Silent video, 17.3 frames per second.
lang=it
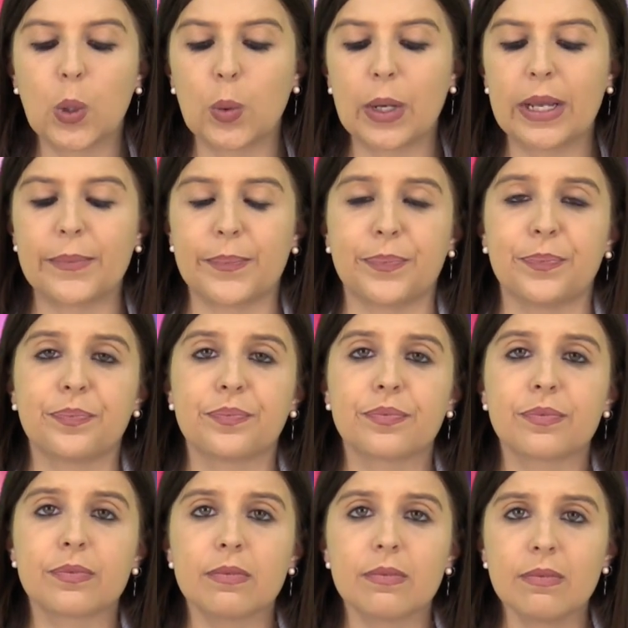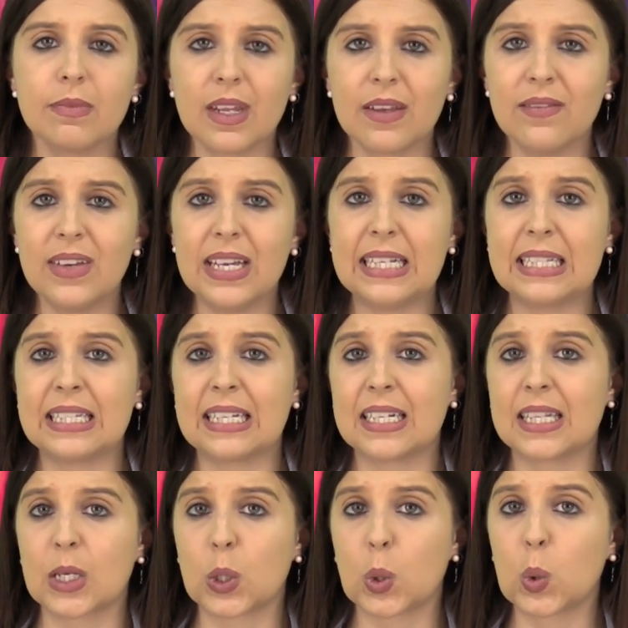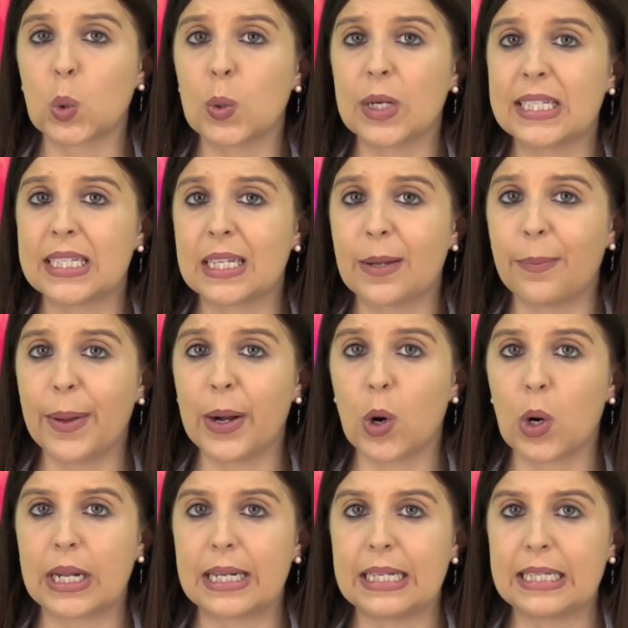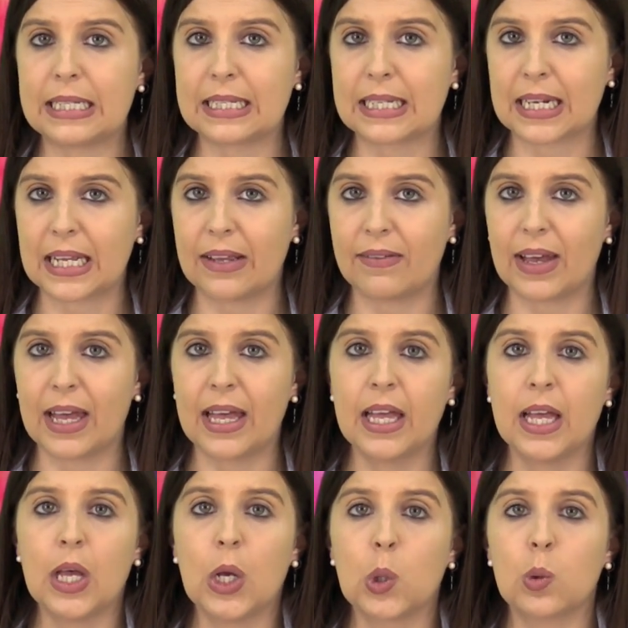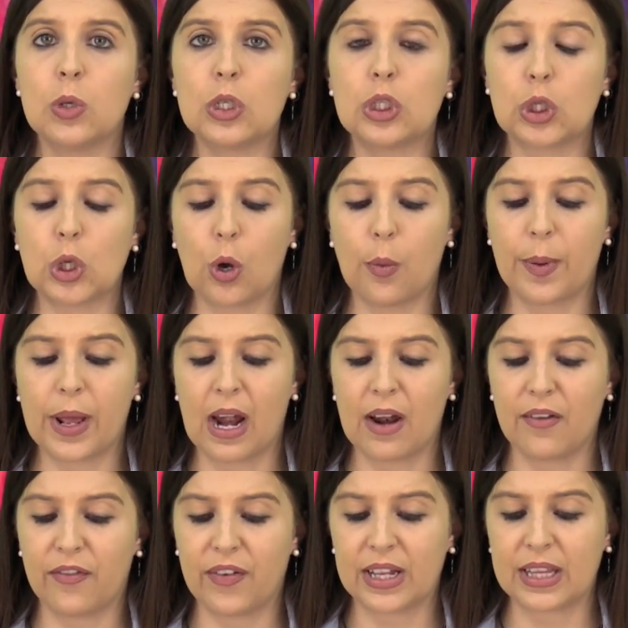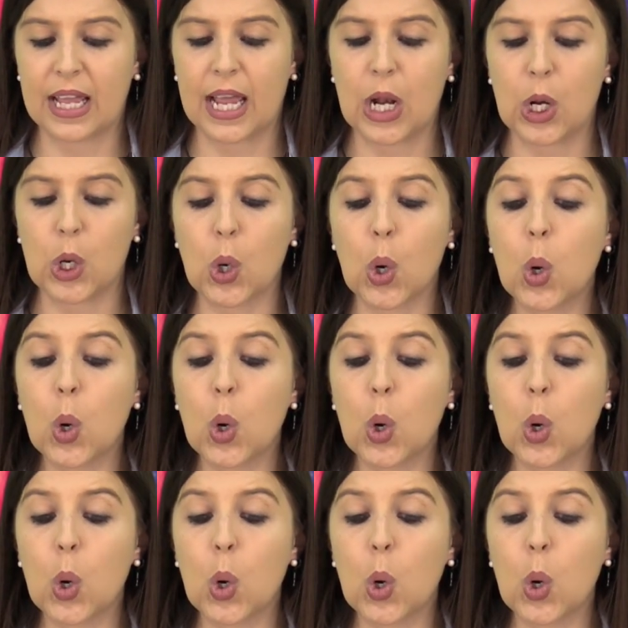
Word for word: qui Vincent con queste parole descrive quest'opera al fratello.